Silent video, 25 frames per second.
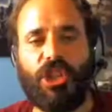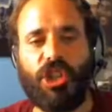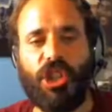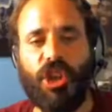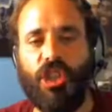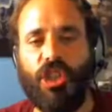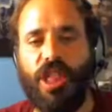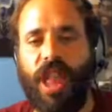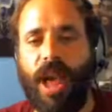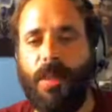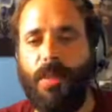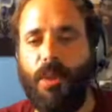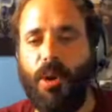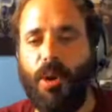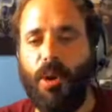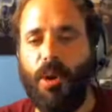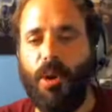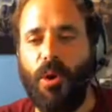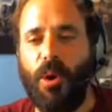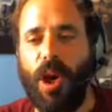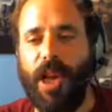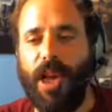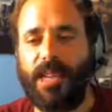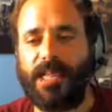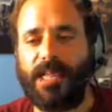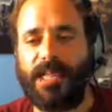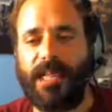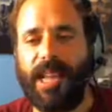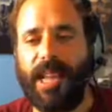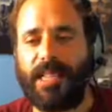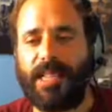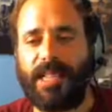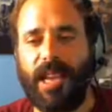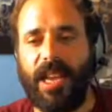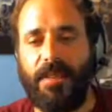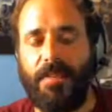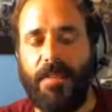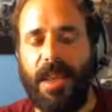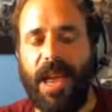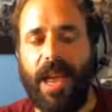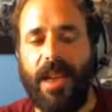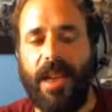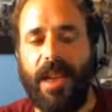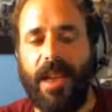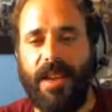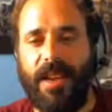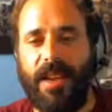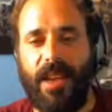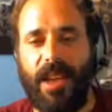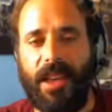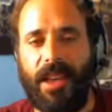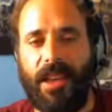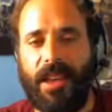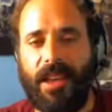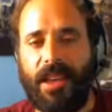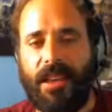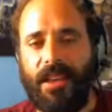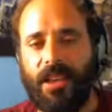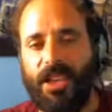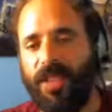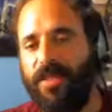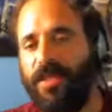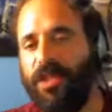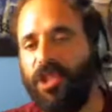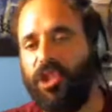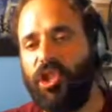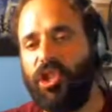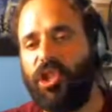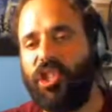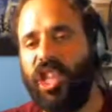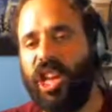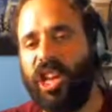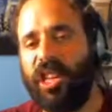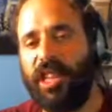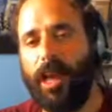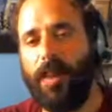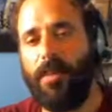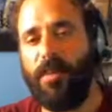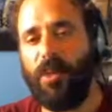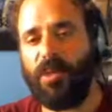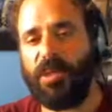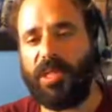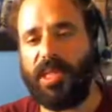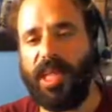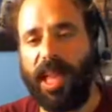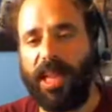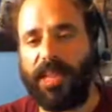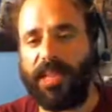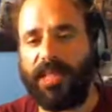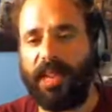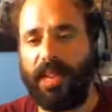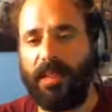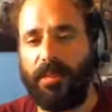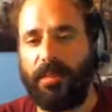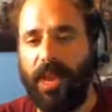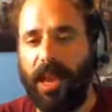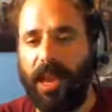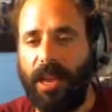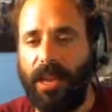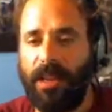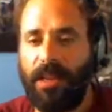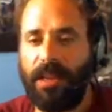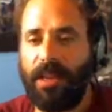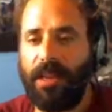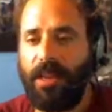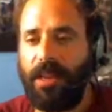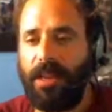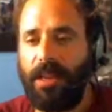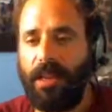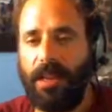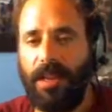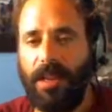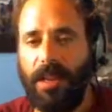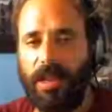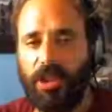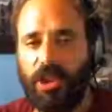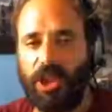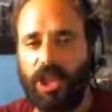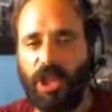dans mon euh, stationnement J'avais du stock dans mon stationnement. Euh, j'ai